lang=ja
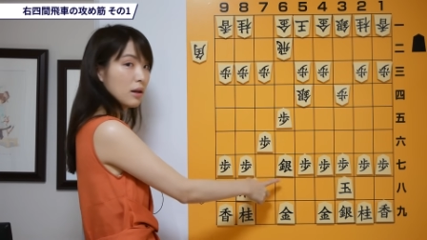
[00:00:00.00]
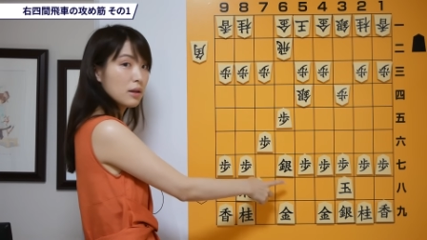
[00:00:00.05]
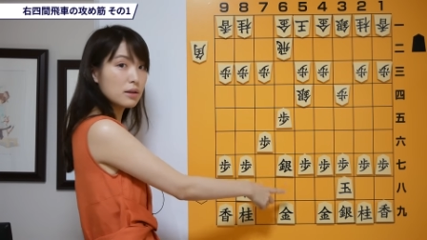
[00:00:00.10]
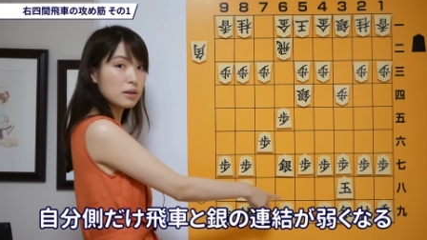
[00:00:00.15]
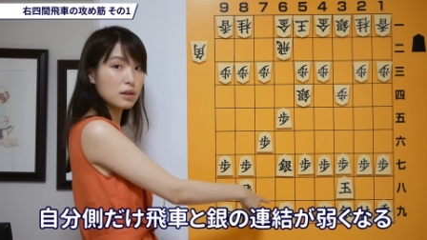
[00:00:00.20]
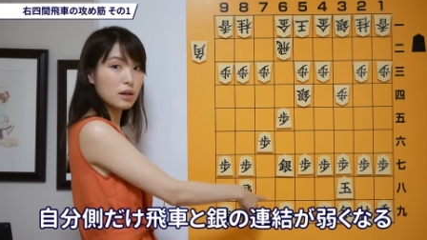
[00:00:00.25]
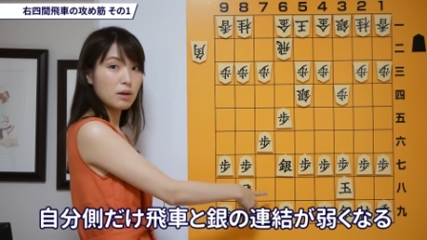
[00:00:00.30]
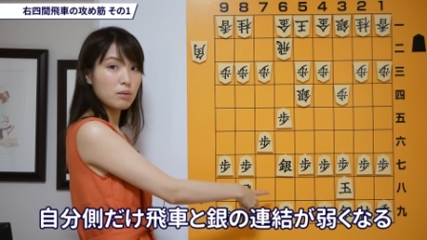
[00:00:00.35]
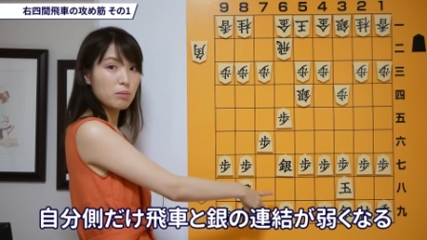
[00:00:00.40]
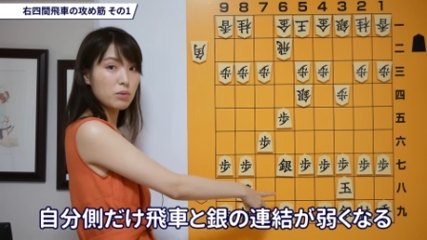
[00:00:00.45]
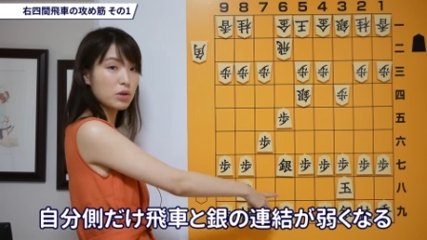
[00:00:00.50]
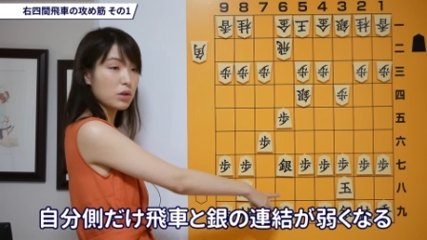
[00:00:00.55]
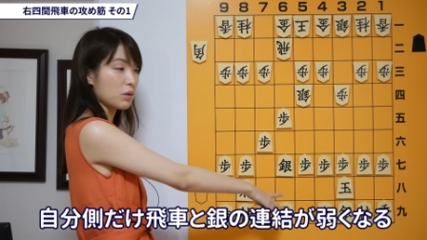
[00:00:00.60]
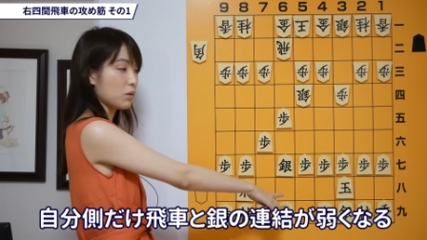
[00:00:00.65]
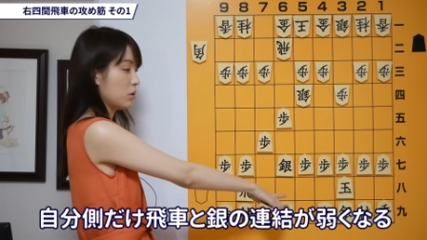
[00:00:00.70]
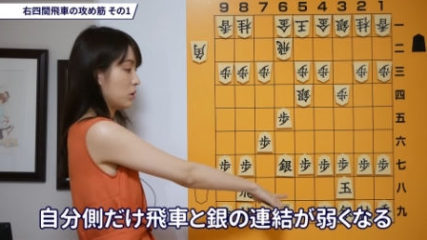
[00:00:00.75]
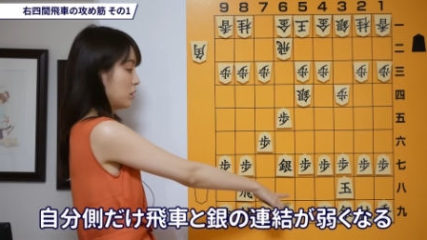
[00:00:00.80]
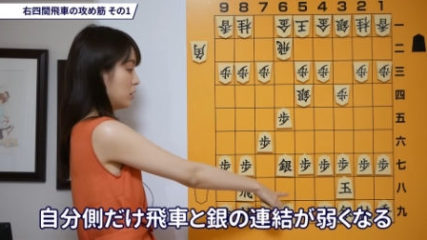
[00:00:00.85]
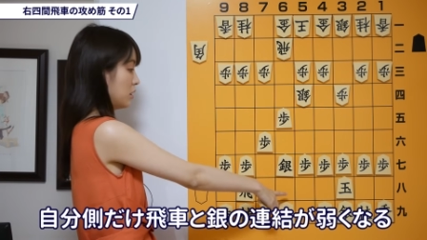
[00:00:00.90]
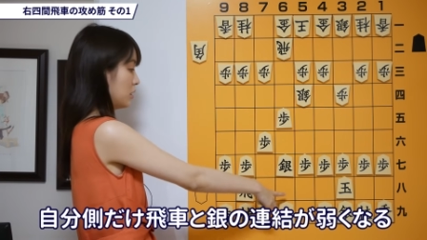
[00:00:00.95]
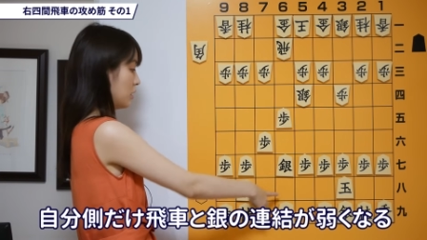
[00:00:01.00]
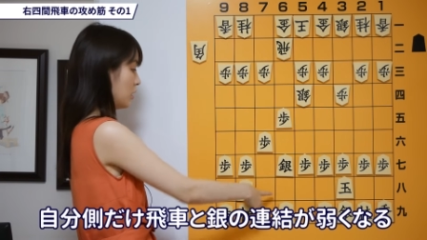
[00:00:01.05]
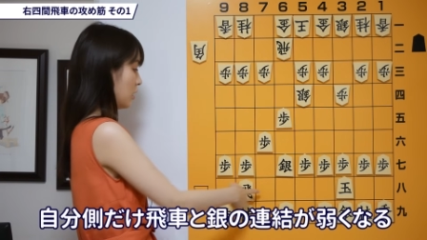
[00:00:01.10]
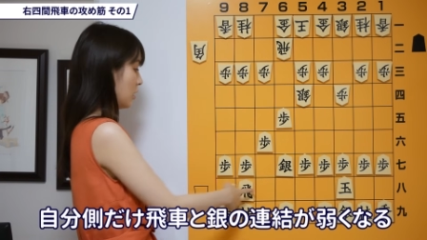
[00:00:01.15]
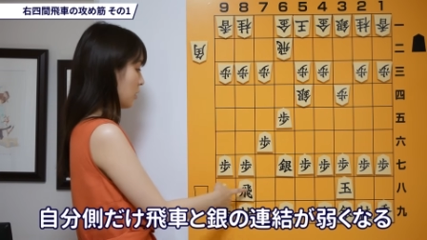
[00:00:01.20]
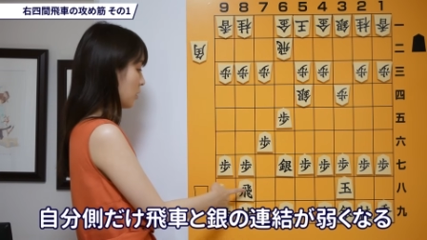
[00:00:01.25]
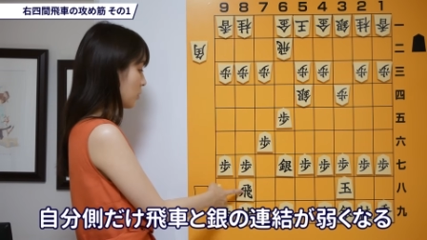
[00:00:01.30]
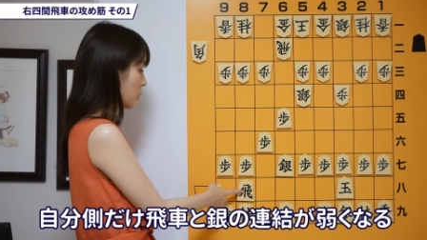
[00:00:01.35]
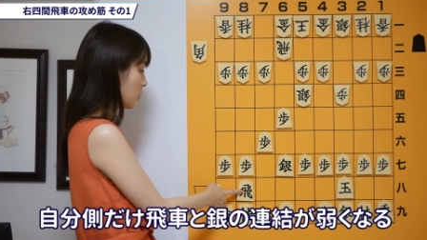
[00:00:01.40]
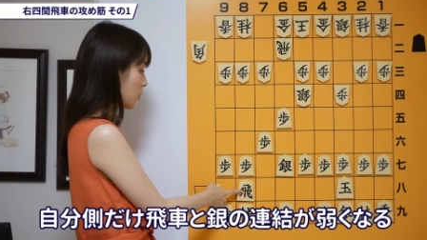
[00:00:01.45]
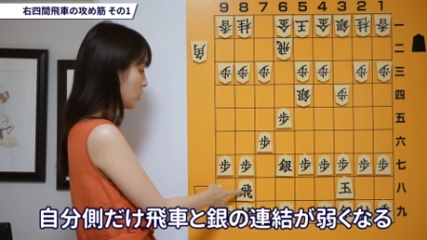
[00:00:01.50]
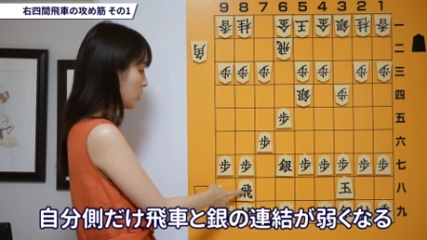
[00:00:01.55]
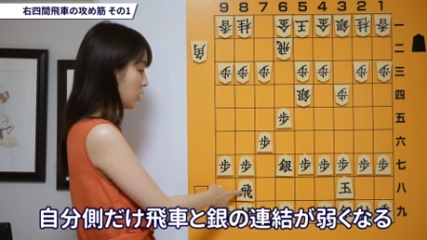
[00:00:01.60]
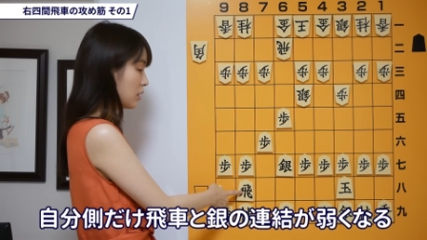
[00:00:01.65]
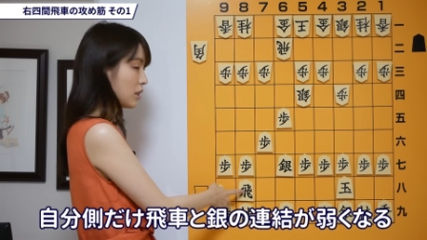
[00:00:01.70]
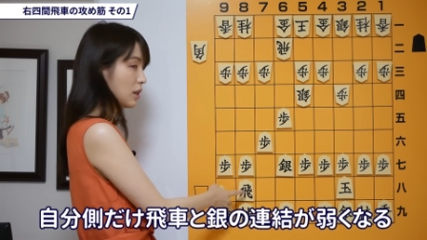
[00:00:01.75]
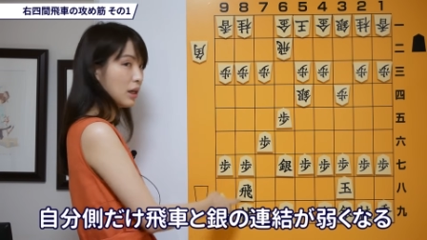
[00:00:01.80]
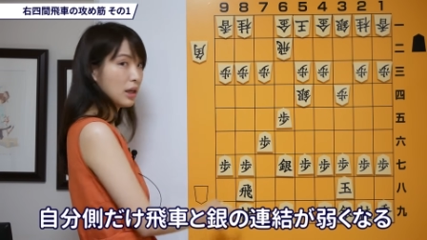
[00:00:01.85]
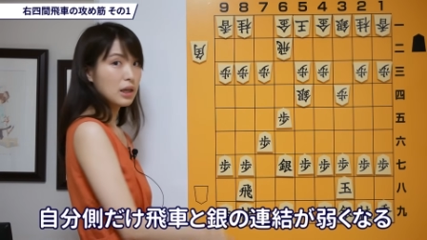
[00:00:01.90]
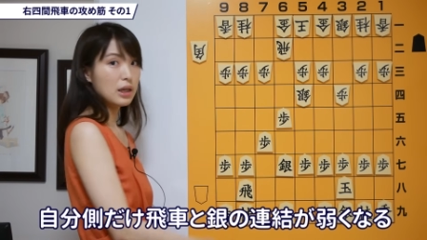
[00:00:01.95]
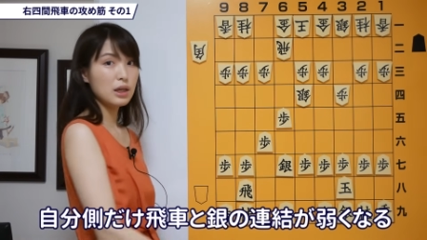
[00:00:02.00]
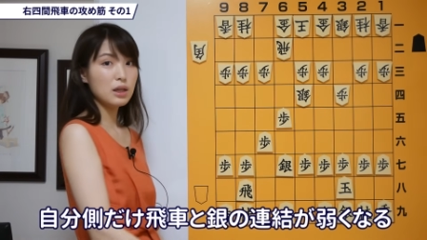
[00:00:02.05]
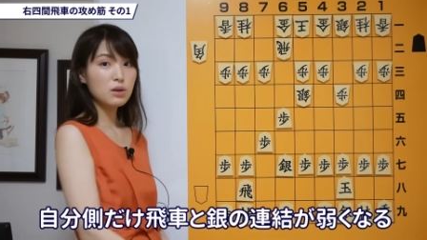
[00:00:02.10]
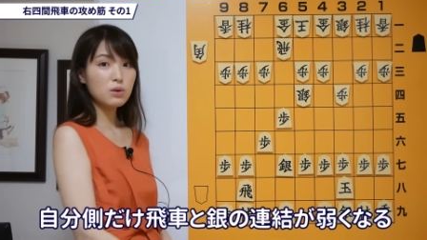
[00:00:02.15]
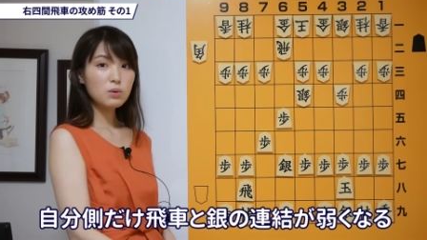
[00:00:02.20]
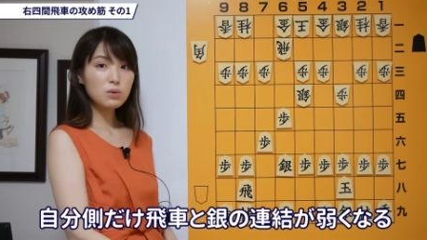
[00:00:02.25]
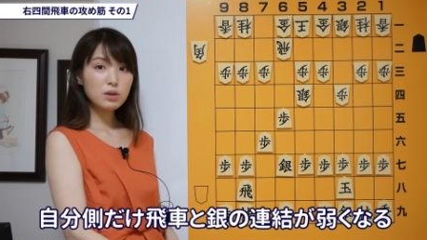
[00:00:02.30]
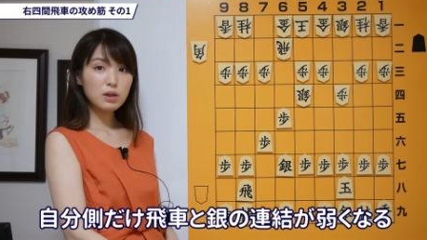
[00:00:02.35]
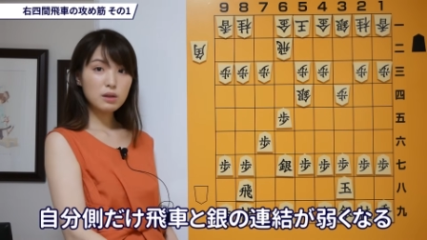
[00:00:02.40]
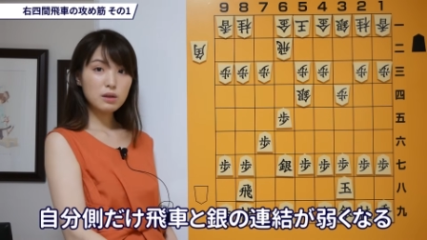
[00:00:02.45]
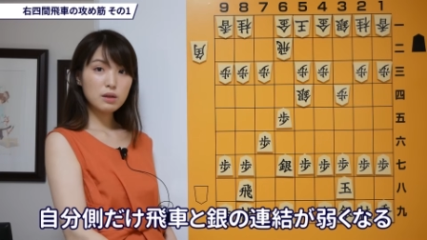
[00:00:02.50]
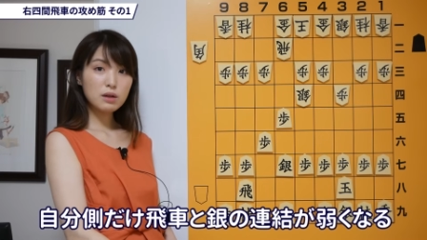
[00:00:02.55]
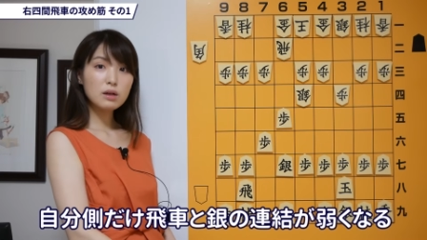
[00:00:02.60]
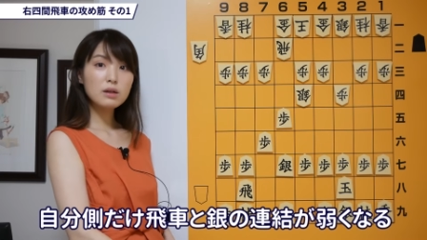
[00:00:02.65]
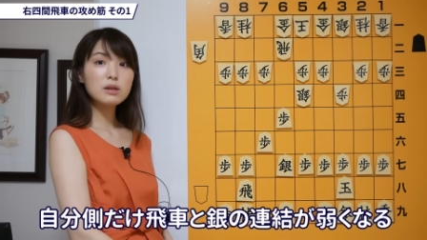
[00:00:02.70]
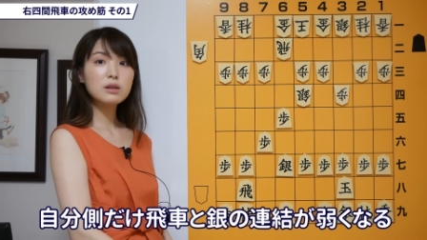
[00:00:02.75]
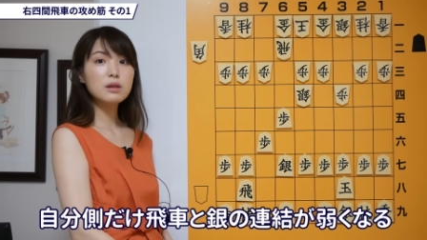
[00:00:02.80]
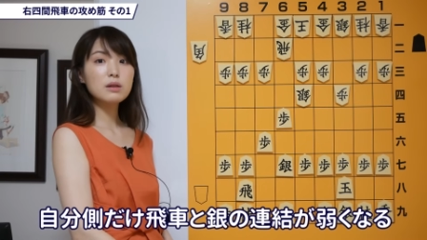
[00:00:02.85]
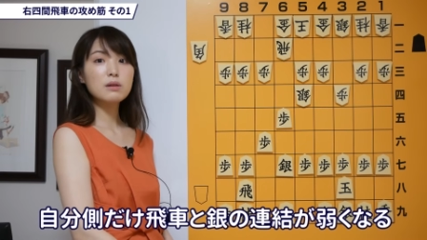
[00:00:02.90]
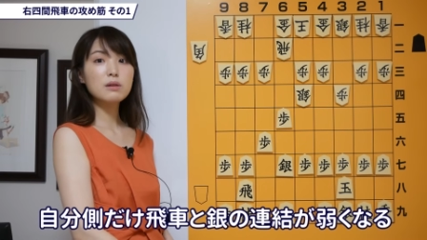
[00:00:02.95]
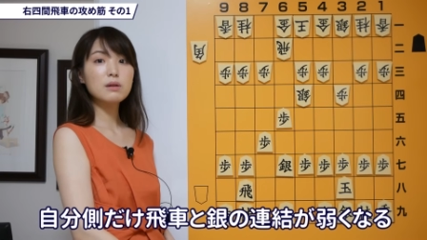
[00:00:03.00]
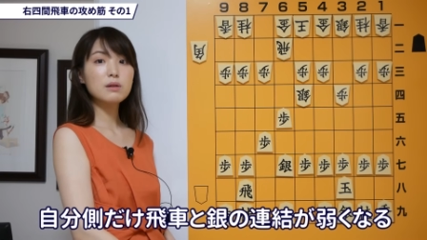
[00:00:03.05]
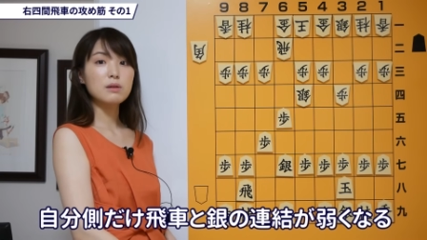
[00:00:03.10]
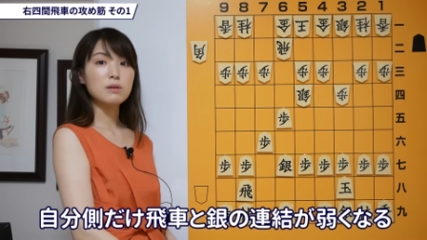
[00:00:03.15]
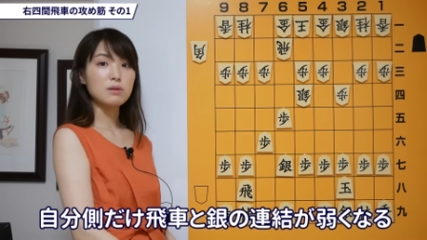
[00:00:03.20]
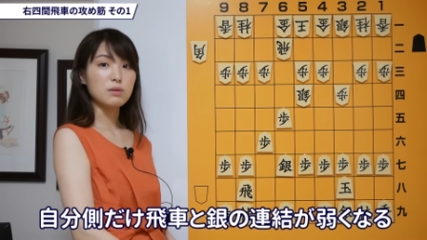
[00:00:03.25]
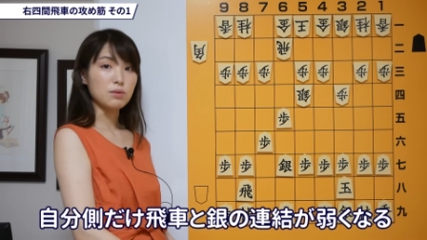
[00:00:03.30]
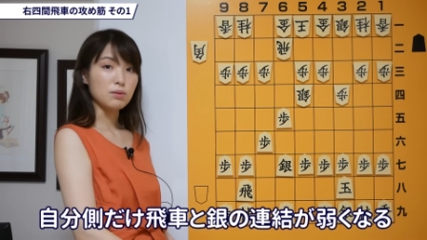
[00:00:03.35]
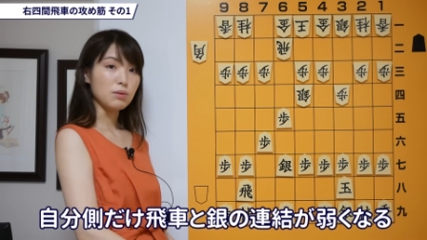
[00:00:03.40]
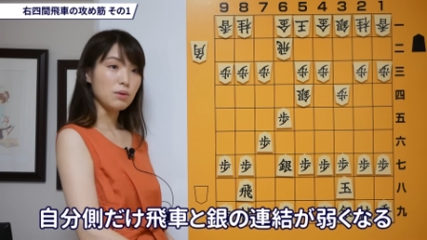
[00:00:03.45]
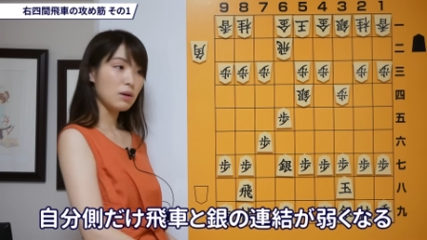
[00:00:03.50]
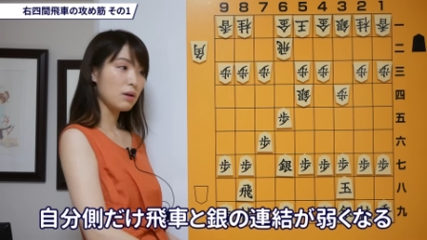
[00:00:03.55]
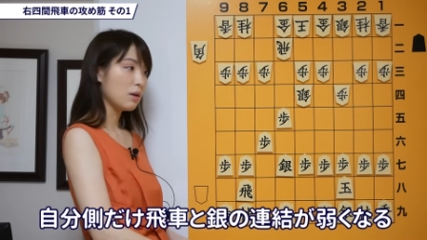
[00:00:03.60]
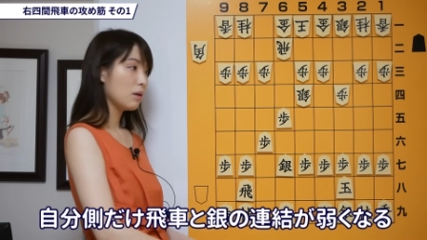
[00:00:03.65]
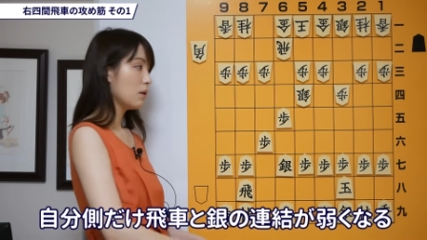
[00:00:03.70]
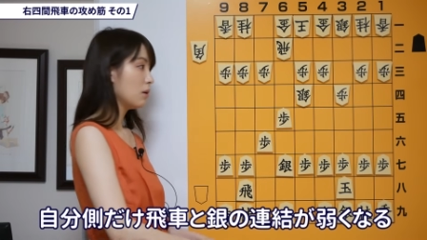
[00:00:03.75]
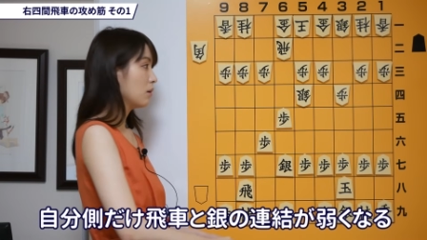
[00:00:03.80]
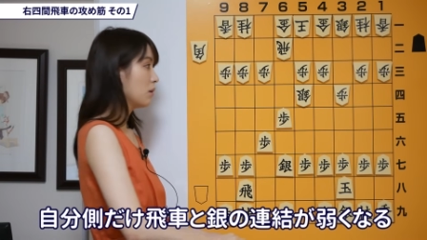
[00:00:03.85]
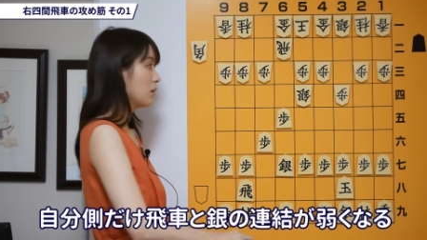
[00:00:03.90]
四間飛車の飛車がこっちに移動させられちゃったんですよね。